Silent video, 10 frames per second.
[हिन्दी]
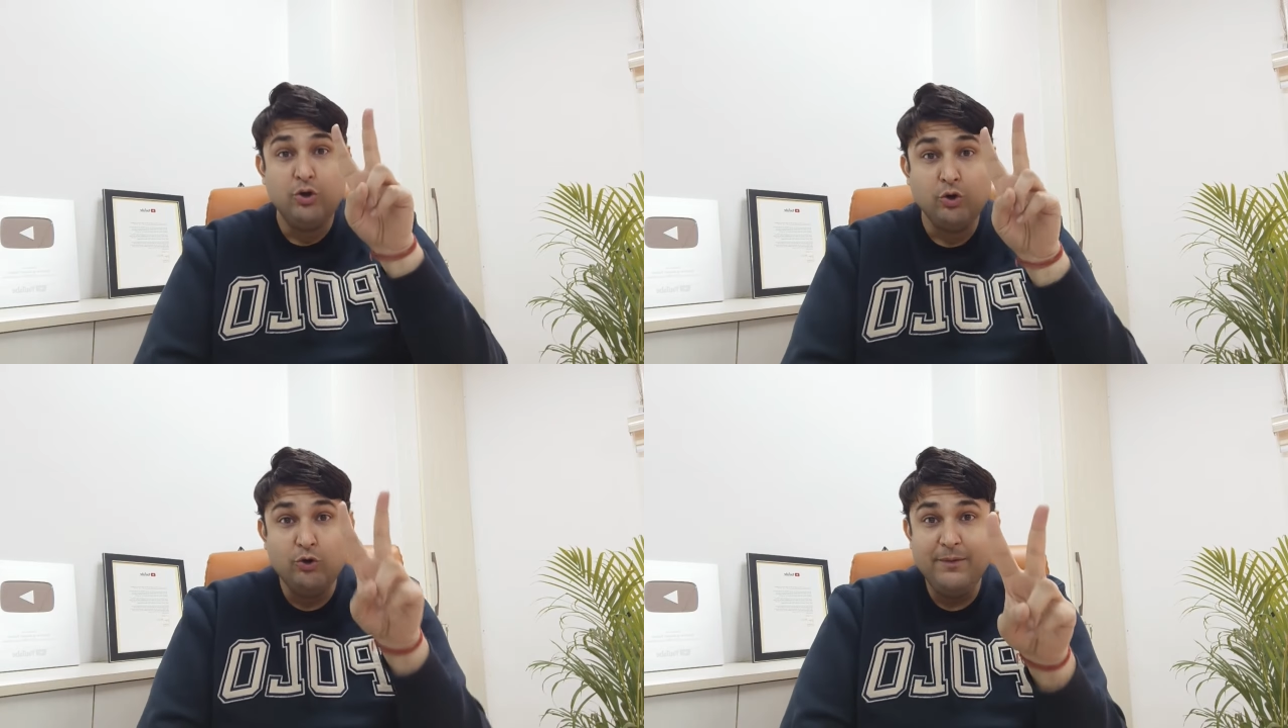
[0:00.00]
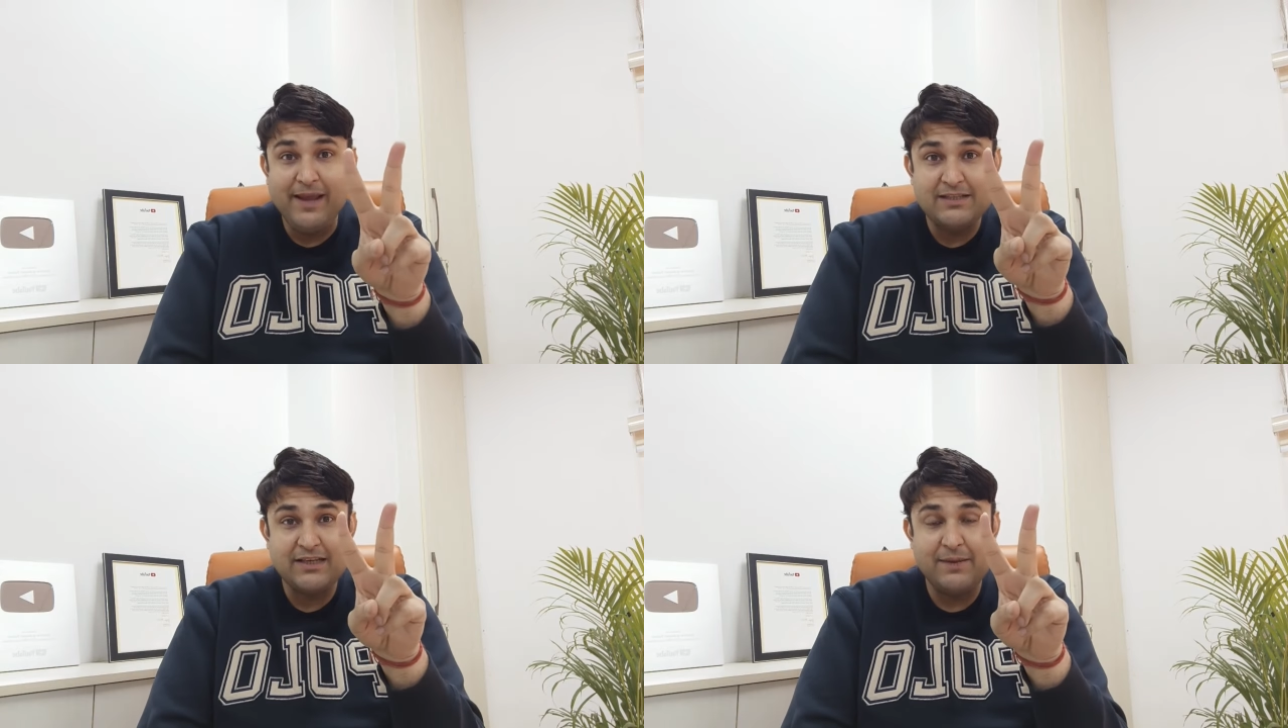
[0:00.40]
टू बी
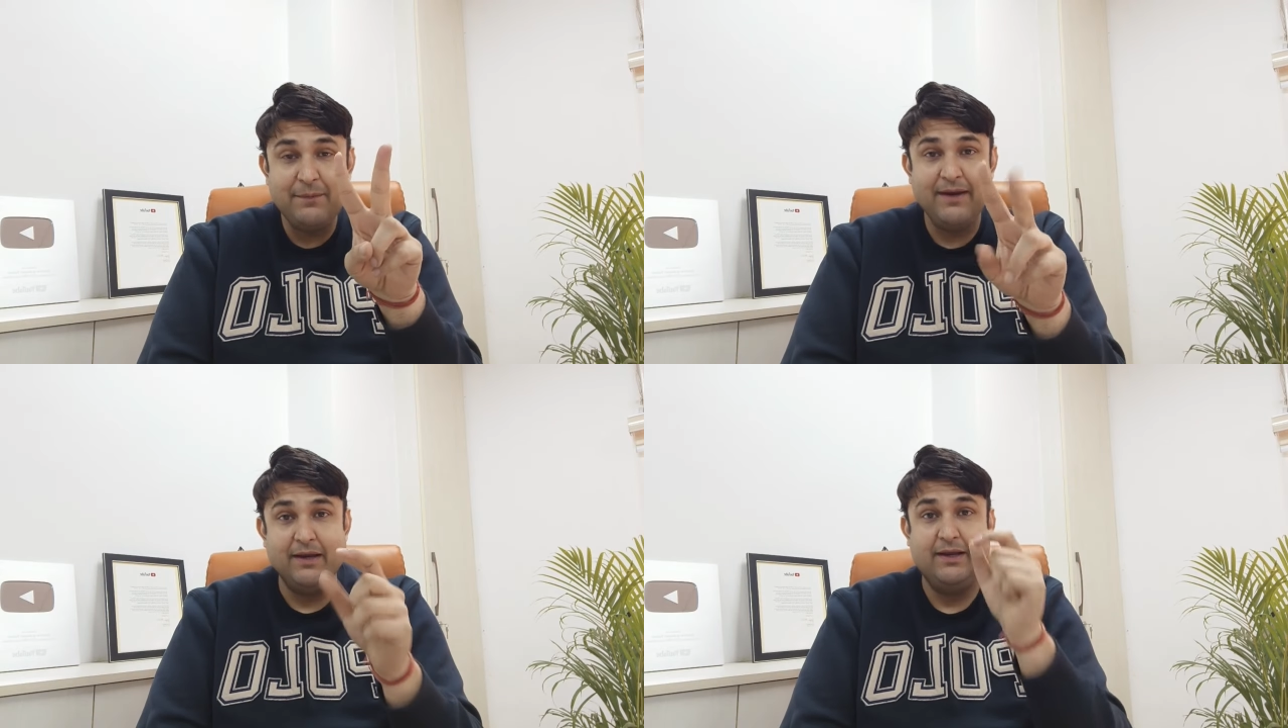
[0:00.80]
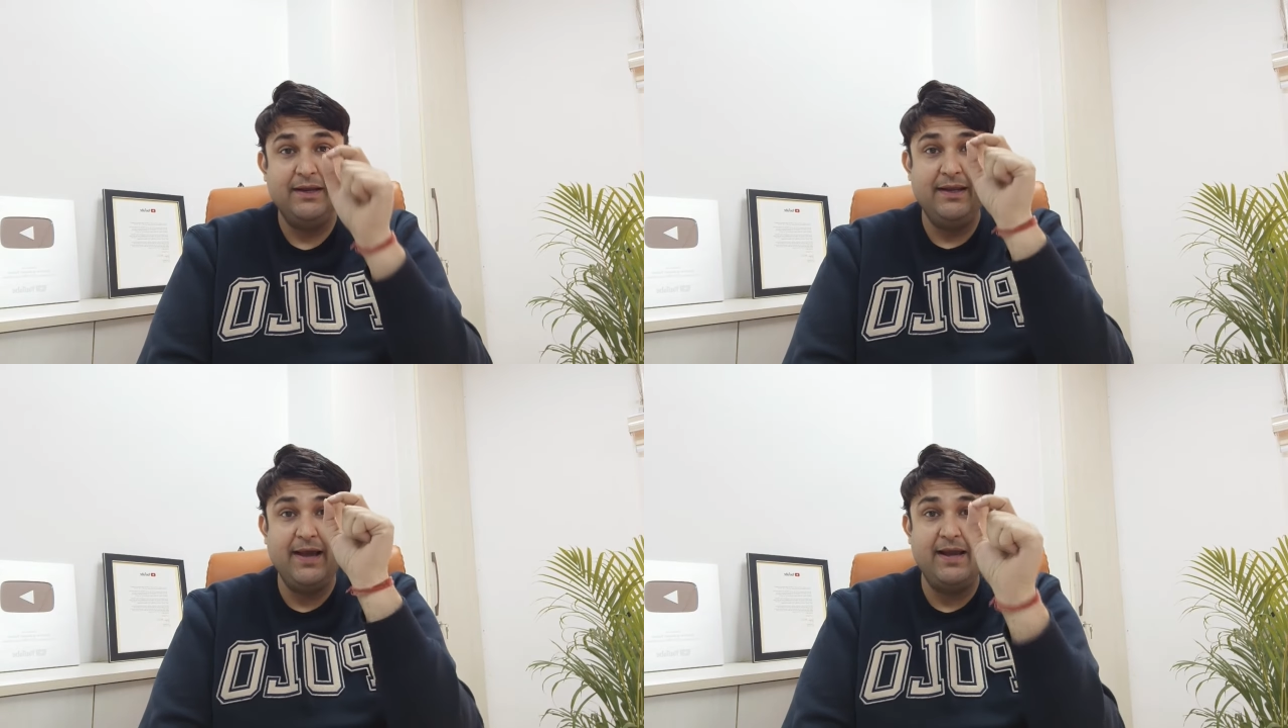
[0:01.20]
एच के पे
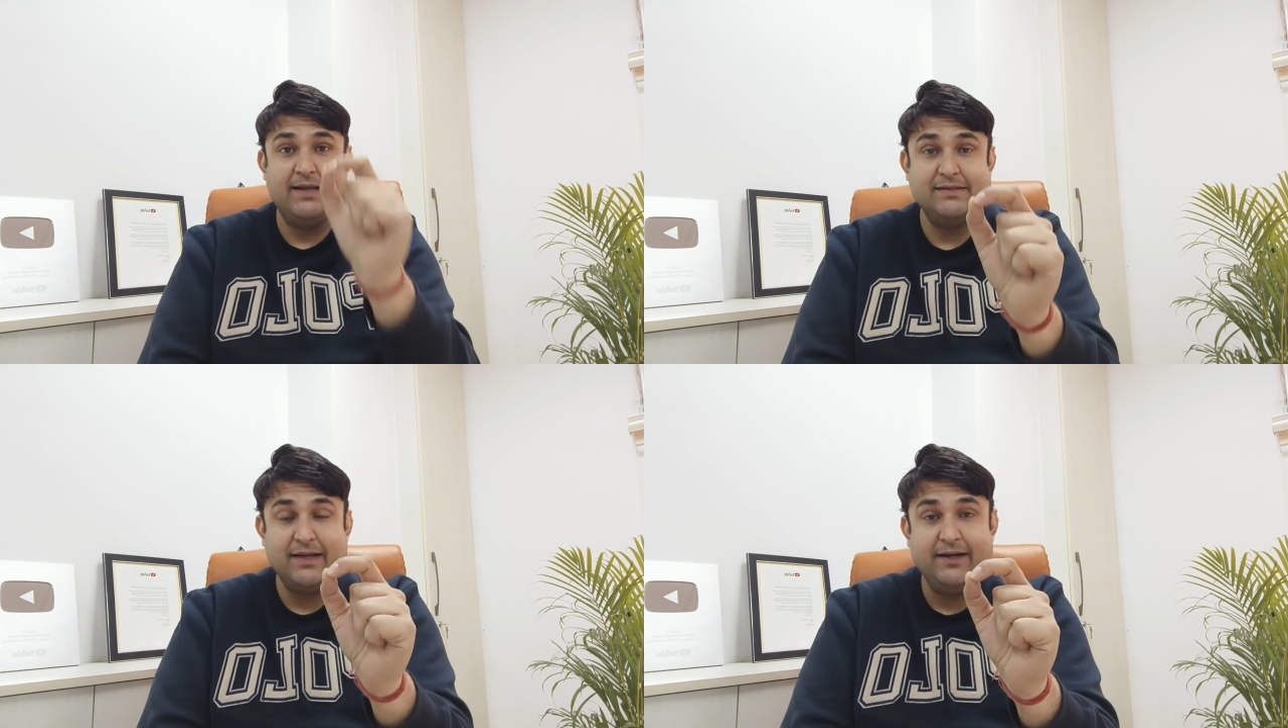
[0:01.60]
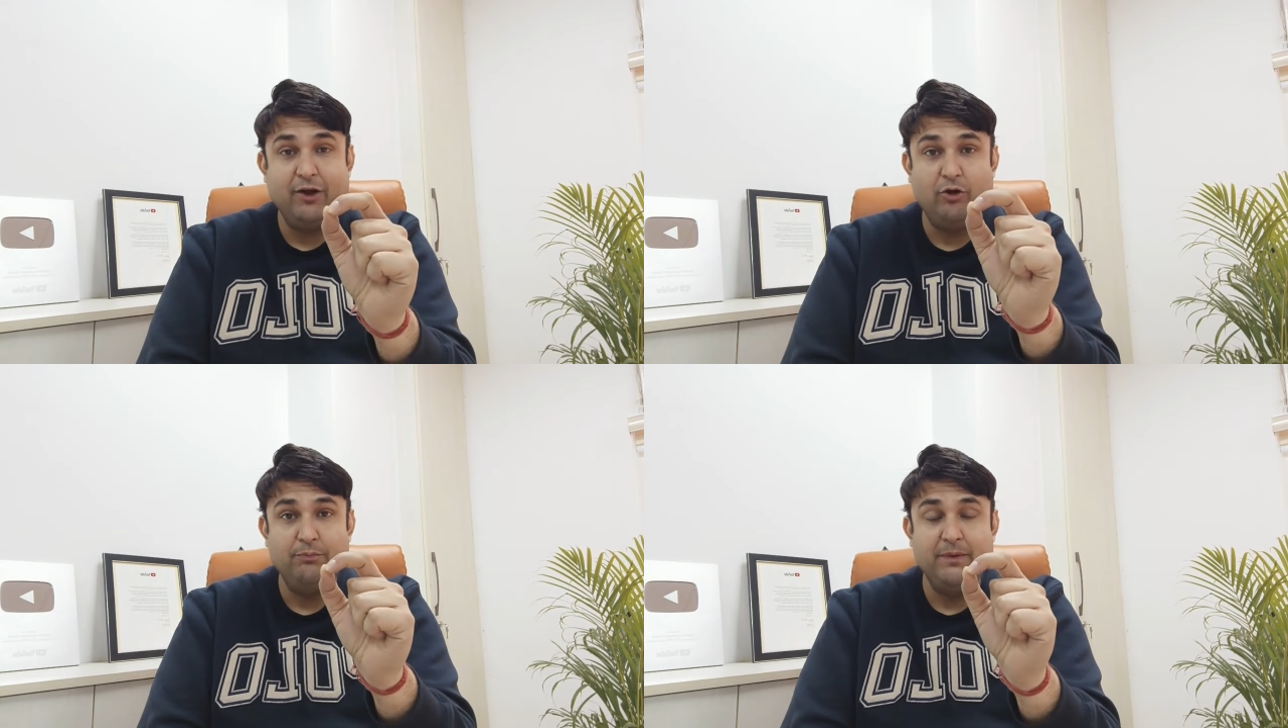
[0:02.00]
ग्यारह हजार
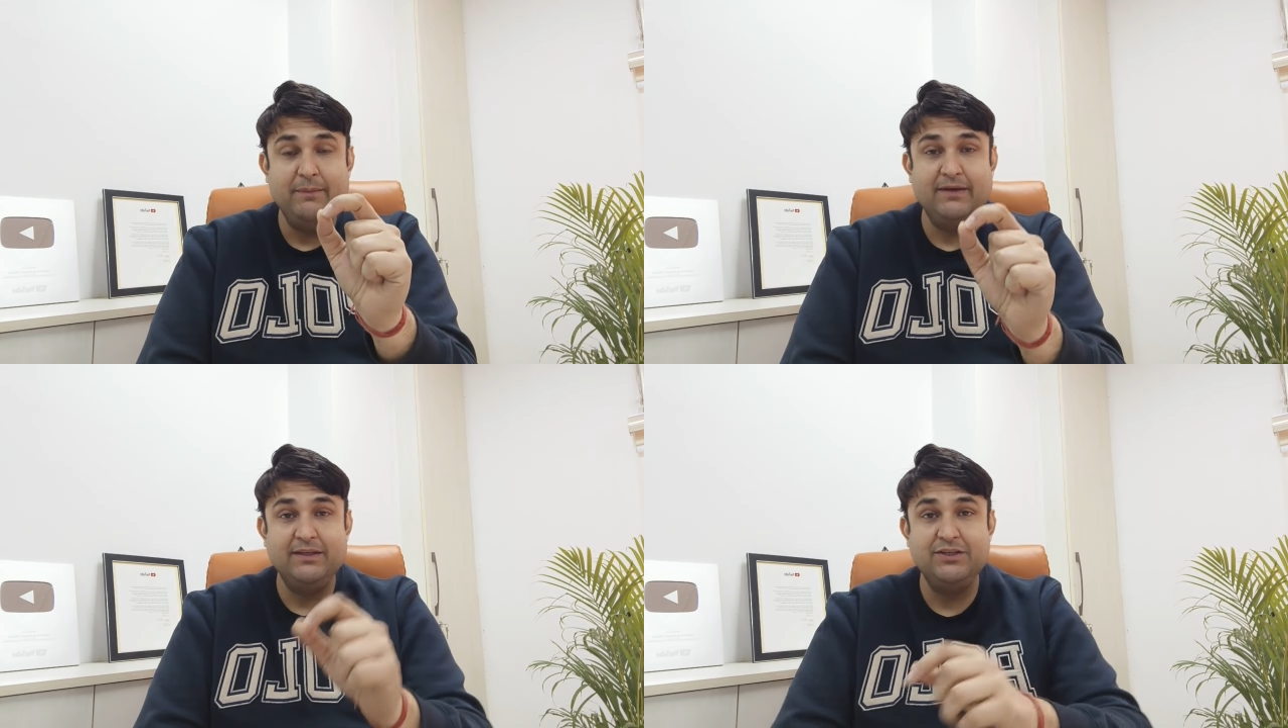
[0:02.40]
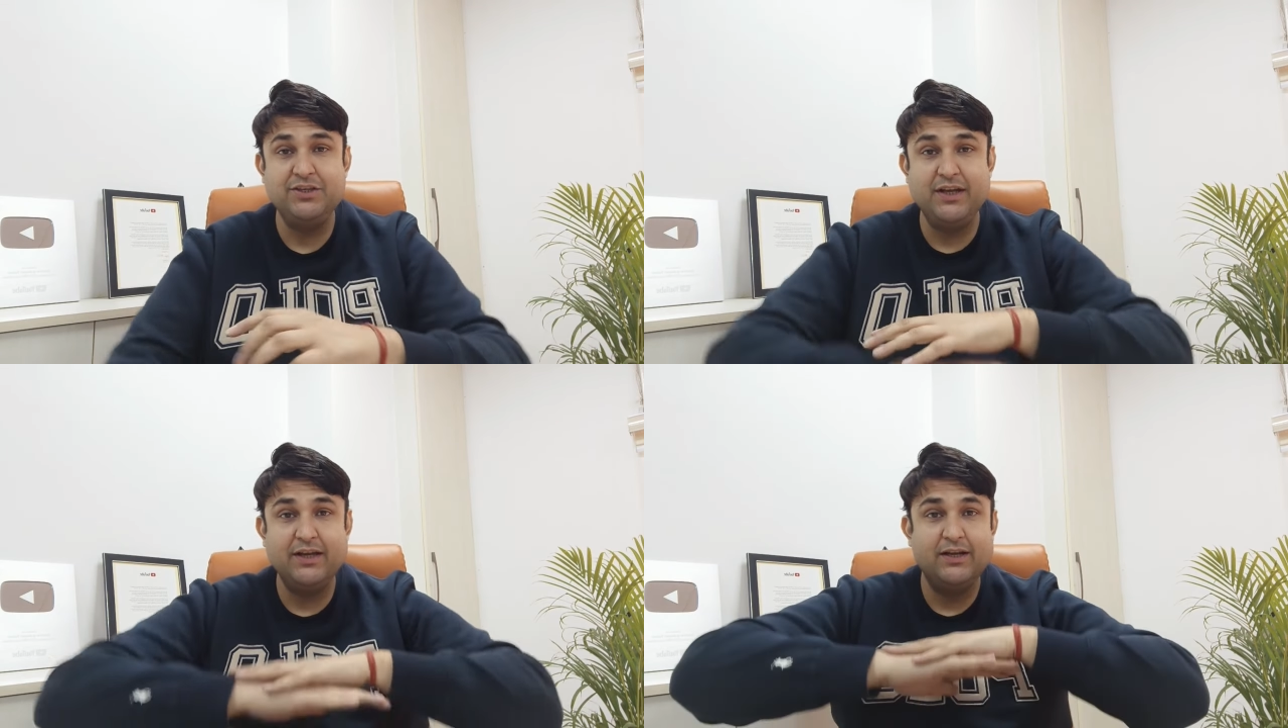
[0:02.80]
डाउन पेमेंट
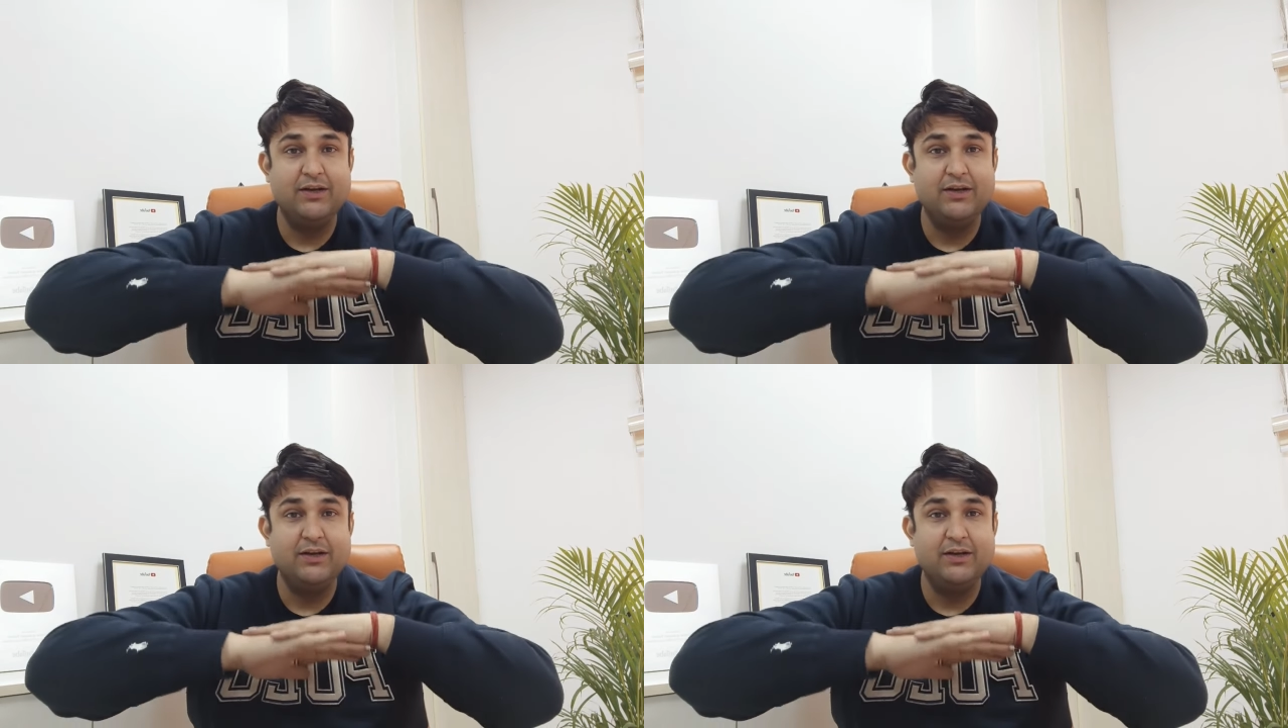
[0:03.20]
दीजिए